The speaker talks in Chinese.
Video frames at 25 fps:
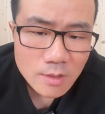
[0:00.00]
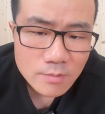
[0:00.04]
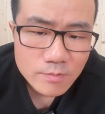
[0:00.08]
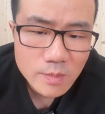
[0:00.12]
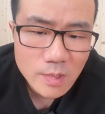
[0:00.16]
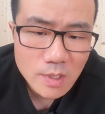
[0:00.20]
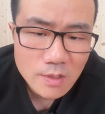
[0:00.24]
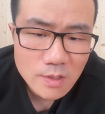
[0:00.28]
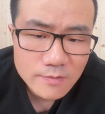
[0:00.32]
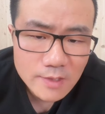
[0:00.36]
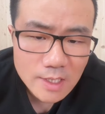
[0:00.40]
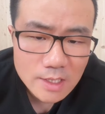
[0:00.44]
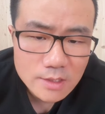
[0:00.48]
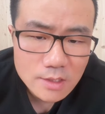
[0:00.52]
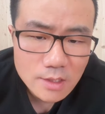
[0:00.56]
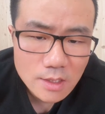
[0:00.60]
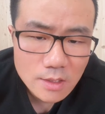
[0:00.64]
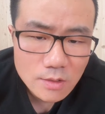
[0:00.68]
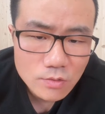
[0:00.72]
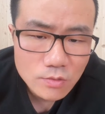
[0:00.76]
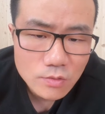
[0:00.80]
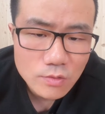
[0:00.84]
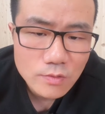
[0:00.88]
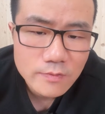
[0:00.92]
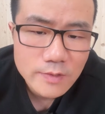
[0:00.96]
孟凡
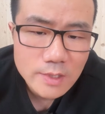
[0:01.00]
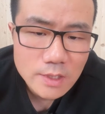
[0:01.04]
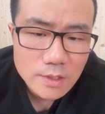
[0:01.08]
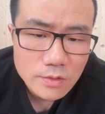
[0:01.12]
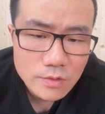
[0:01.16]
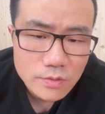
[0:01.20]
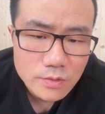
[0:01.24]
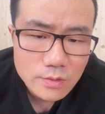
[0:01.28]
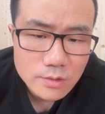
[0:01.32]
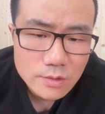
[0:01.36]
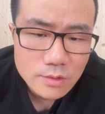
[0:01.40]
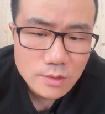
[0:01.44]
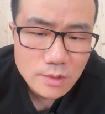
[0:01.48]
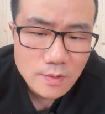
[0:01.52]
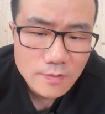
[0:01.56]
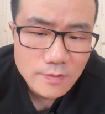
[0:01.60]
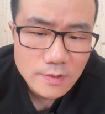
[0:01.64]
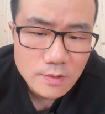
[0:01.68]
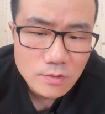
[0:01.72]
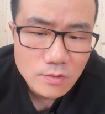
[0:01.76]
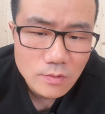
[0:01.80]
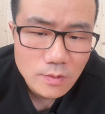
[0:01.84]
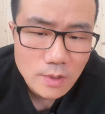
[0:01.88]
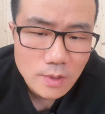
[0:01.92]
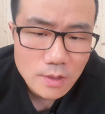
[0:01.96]
尘，如风一曲，斯蒂
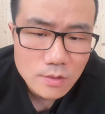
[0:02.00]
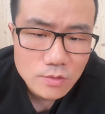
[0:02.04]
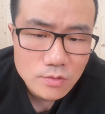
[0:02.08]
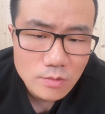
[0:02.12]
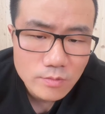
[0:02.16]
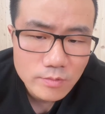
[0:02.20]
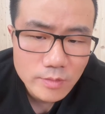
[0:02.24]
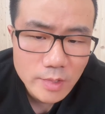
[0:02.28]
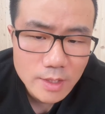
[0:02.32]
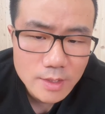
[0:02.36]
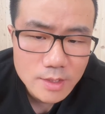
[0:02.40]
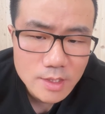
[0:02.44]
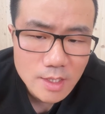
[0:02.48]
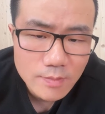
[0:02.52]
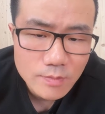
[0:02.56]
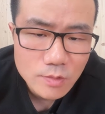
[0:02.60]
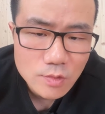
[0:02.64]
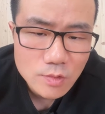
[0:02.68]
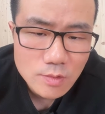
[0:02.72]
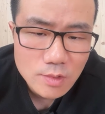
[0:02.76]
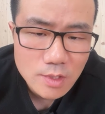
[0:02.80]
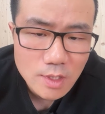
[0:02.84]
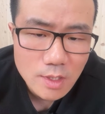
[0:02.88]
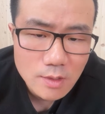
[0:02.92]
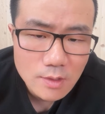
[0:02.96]
文库里准备站不
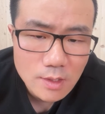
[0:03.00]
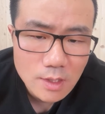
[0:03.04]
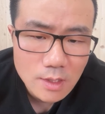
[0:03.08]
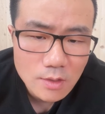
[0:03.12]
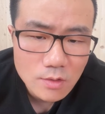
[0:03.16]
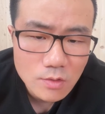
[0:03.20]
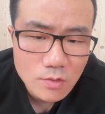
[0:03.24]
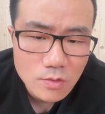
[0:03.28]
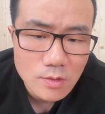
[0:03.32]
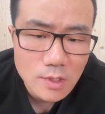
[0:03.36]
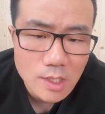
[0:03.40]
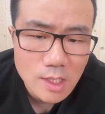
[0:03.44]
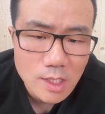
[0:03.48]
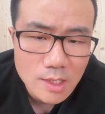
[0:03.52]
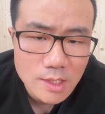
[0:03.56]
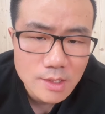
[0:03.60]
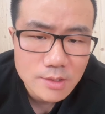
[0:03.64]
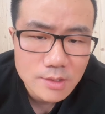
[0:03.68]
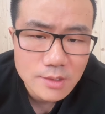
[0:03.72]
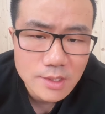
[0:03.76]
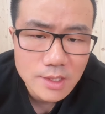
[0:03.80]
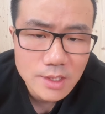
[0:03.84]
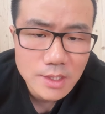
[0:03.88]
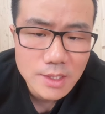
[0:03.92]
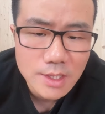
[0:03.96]
住脚和库里历
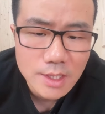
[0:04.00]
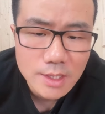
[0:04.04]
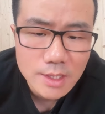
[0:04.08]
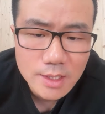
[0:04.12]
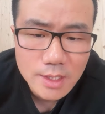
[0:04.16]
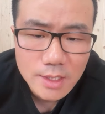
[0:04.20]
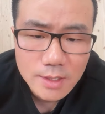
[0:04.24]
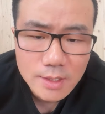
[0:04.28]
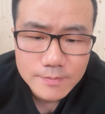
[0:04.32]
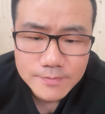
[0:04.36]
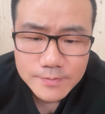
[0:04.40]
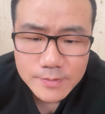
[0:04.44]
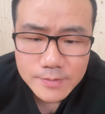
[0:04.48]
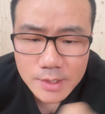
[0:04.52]
史第一人呢。